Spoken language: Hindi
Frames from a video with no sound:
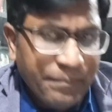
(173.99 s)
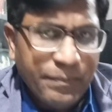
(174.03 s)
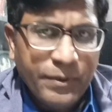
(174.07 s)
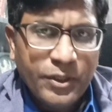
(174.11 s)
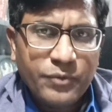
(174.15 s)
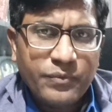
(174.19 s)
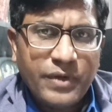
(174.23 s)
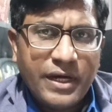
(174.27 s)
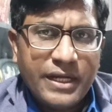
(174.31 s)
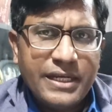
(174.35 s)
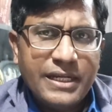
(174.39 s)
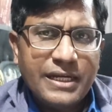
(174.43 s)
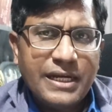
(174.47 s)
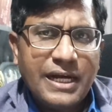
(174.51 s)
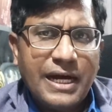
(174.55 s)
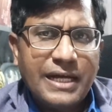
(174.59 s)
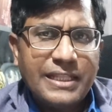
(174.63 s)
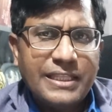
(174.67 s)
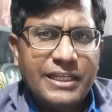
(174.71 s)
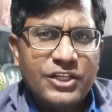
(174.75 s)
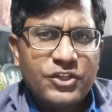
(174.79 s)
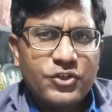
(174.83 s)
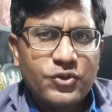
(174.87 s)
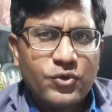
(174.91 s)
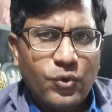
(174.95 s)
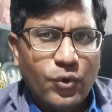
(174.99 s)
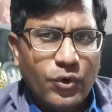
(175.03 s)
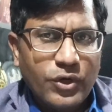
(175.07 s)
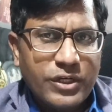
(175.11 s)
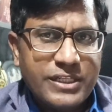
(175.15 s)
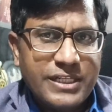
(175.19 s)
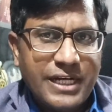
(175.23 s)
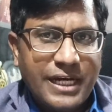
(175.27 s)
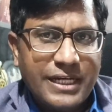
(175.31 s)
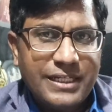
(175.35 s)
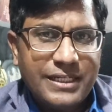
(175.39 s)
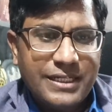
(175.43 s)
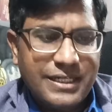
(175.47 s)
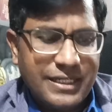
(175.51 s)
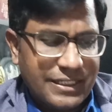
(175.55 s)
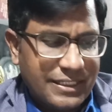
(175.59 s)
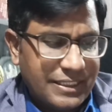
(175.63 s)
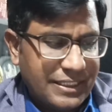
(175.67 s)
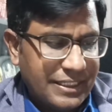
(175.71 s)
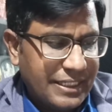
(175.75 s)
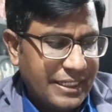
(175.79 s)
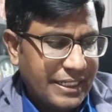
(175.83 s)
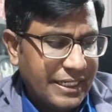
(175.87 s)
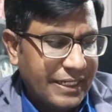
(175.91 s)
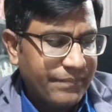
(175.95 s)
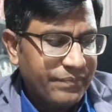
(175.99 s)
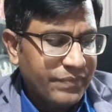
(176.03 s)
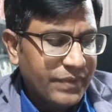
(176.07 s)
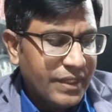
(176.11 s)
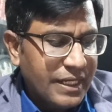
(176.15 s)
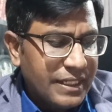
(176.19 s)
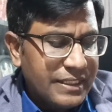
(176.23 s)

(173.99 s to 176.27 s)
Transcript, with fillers: पिटवाने का आदेश कोर्ट जारी करती है